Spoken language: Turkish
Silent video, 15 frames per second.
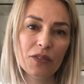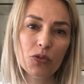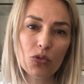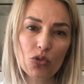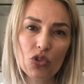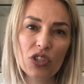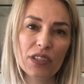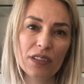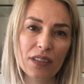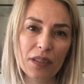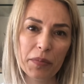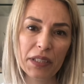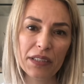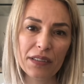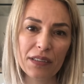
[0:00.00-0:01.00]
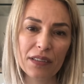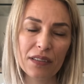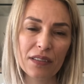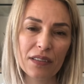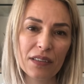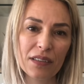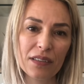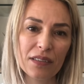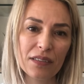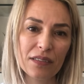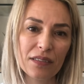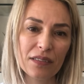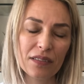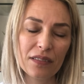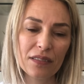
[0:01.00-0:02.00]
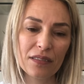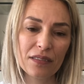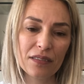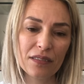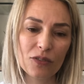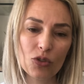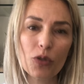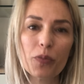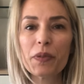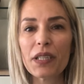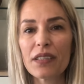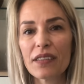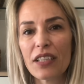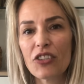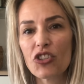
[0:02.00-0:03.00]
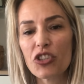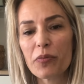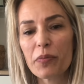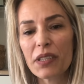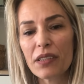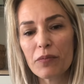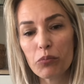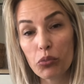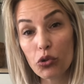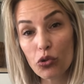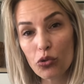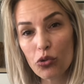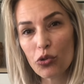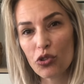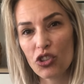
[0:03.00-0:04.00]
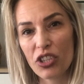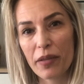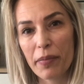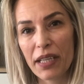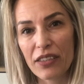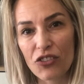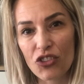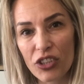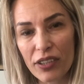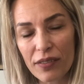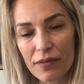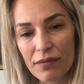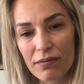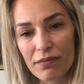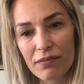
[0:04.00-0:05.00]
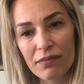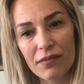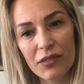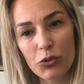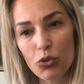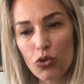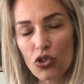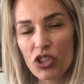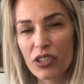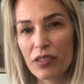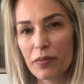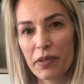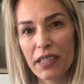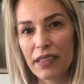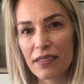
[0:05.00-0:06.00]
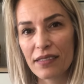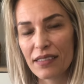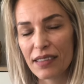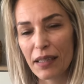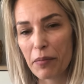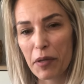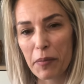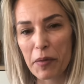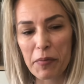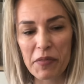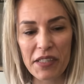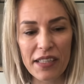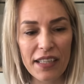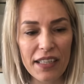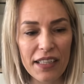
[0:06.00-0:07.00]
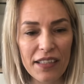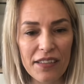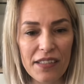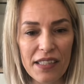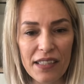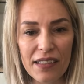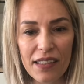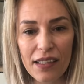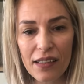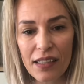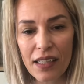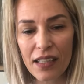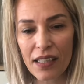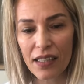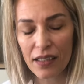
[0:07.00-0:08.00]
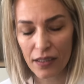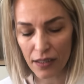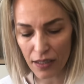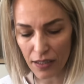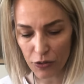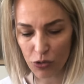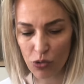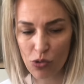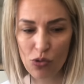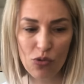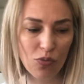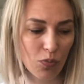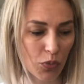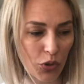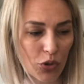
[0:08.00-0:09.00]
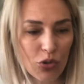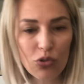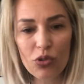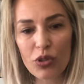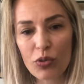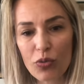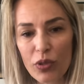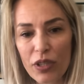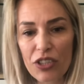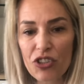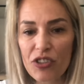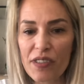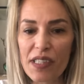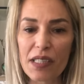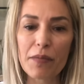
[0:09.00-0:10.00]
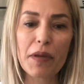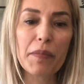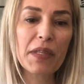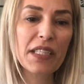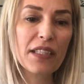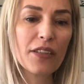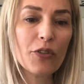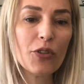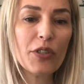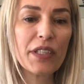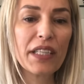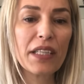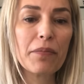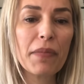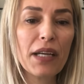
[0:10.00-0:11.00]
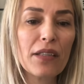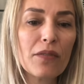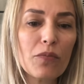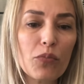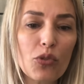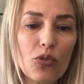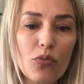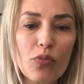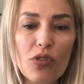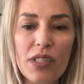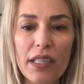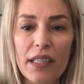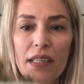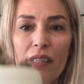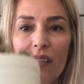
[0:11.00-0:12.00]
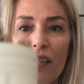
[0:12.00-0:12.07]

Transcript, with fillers: 3 e, yılda bir e, toprak değişimi büyüdükçe bence 3 yıl bile demememiz gerekir aslında. Kaktüs boyutuna ulaştığı zaman mesela örneğin ben bunu bu sene e,